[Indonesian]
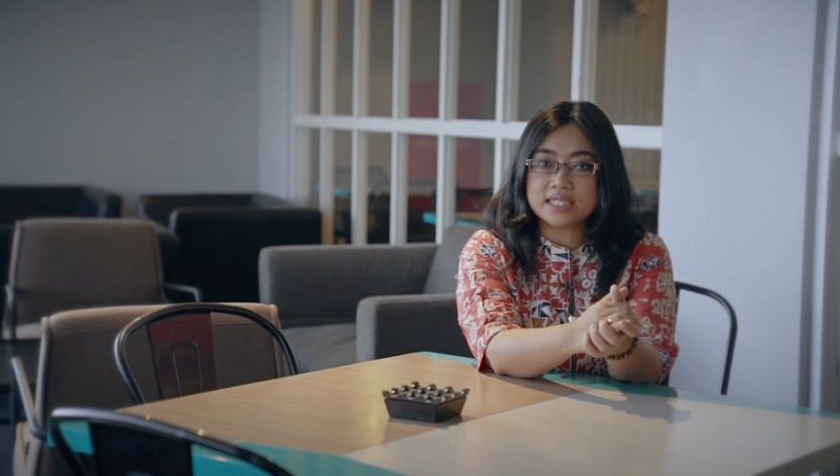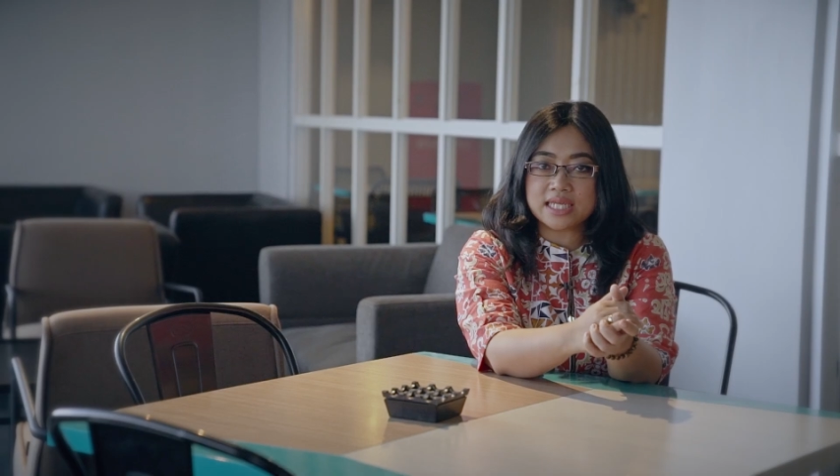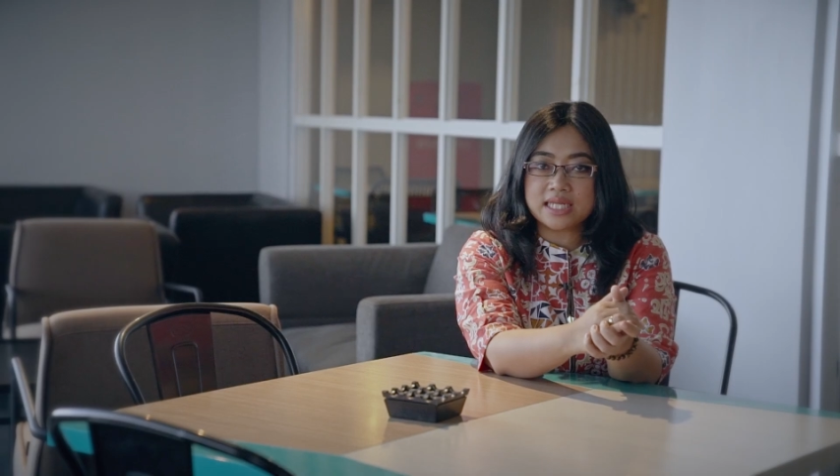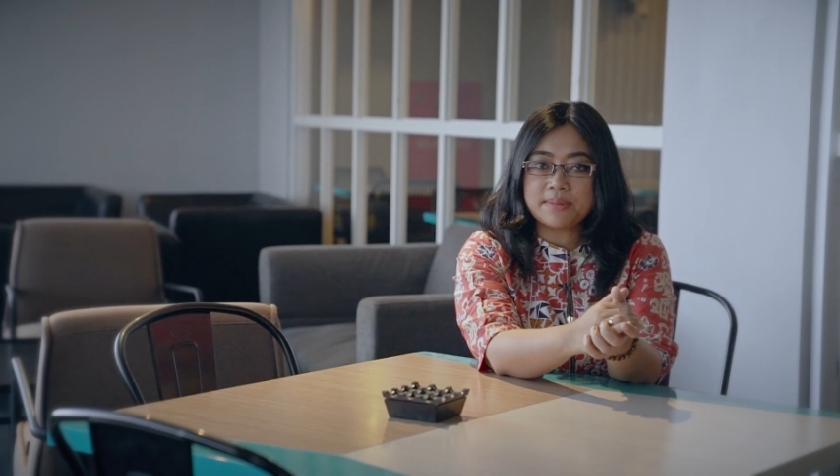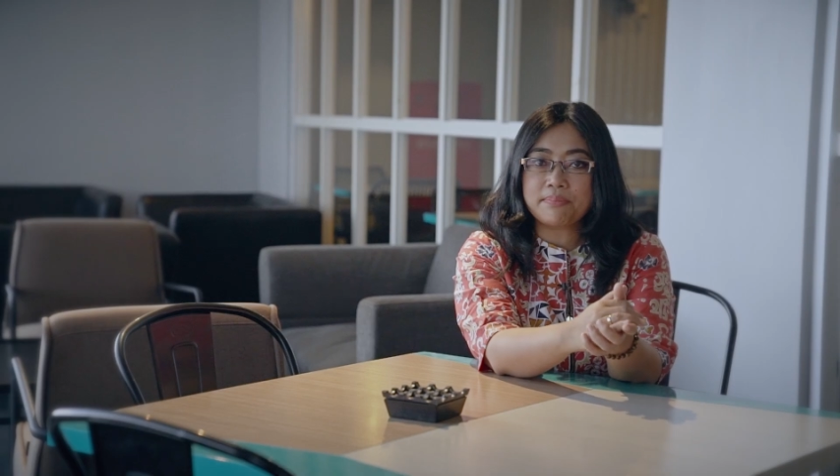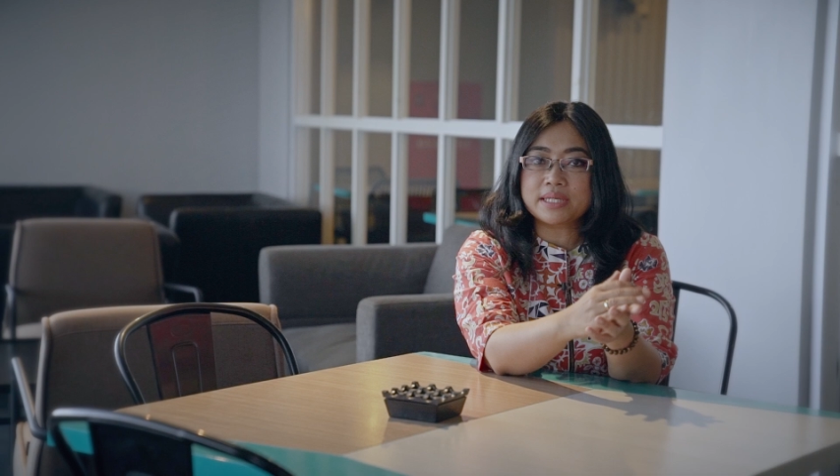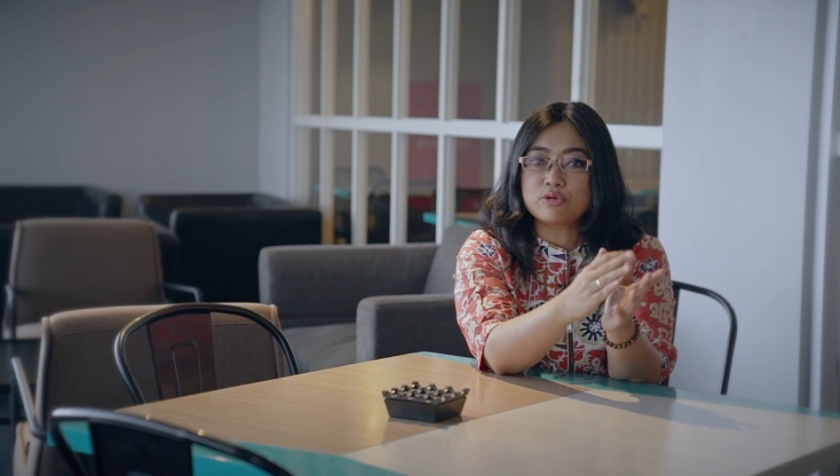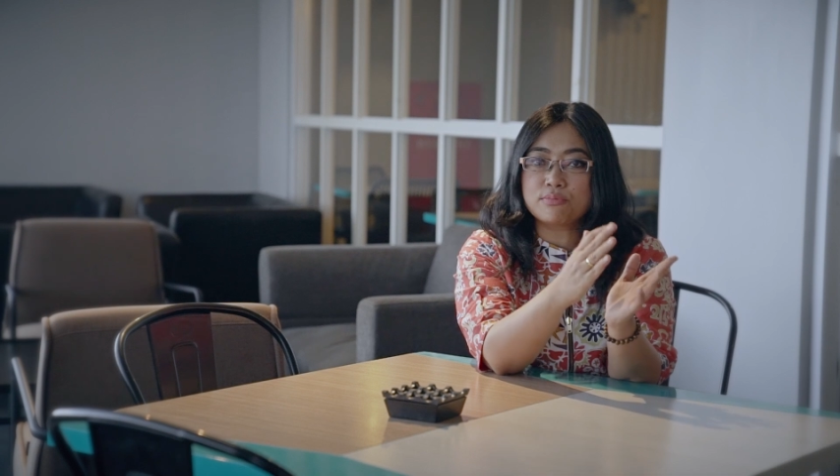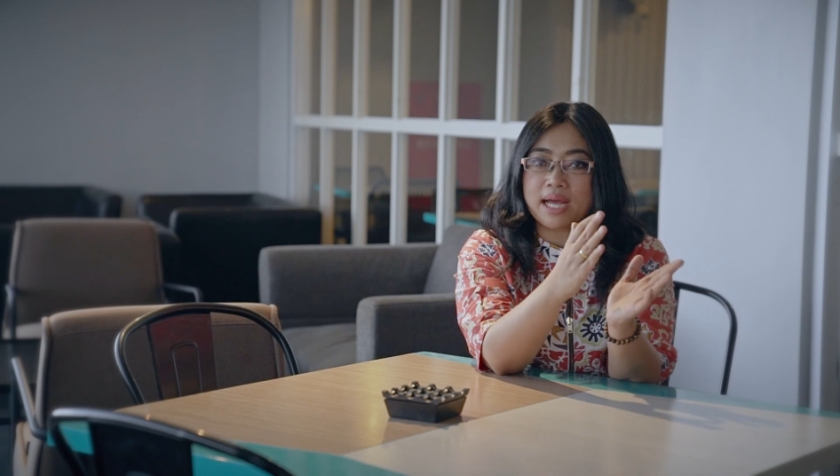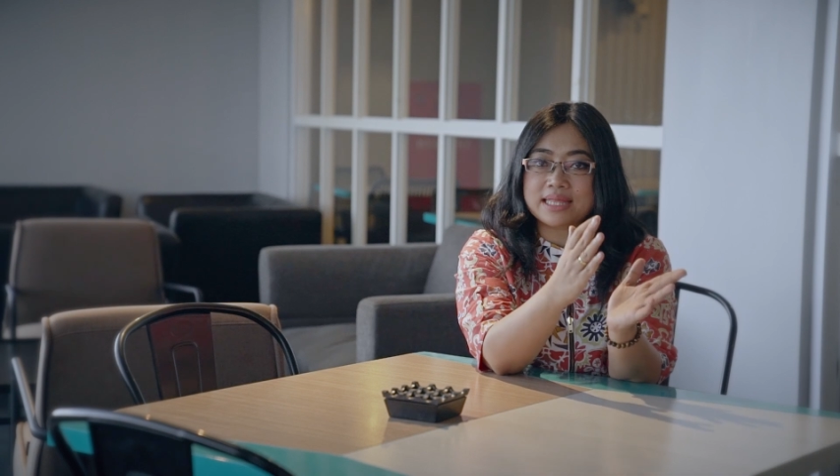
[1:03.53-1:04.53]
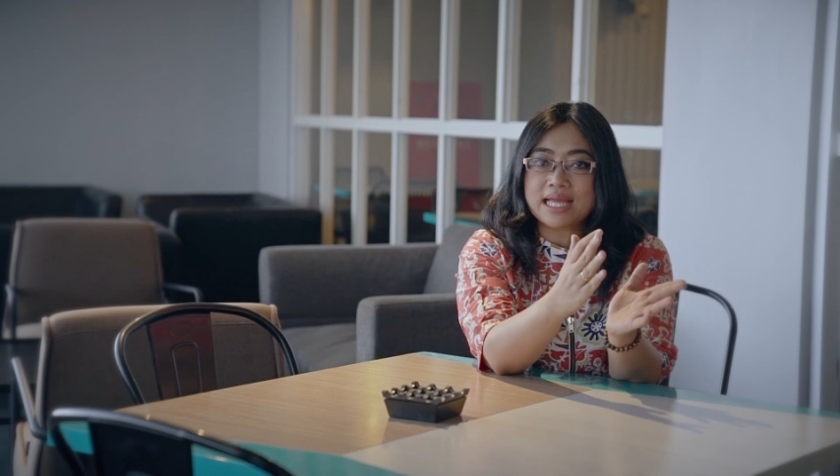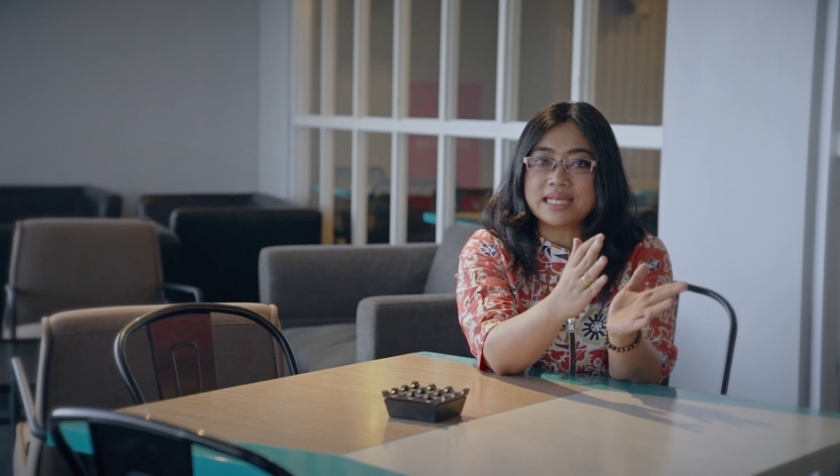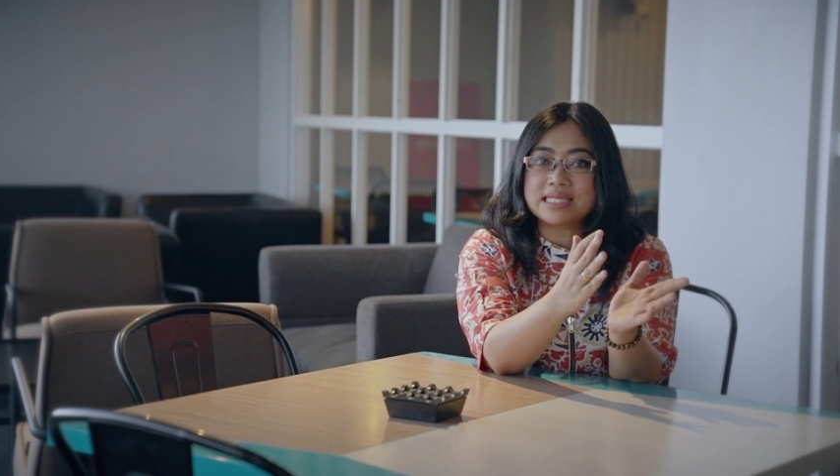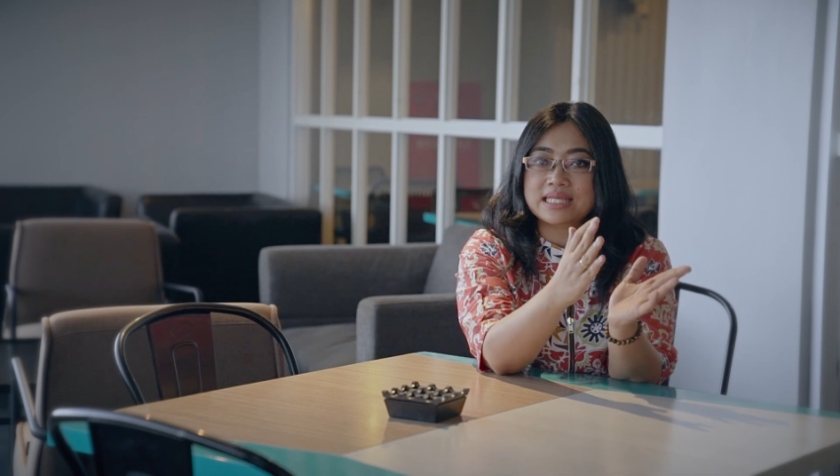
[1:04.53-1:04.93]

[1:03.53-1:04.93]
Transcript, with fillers: terjadi penyumbatan di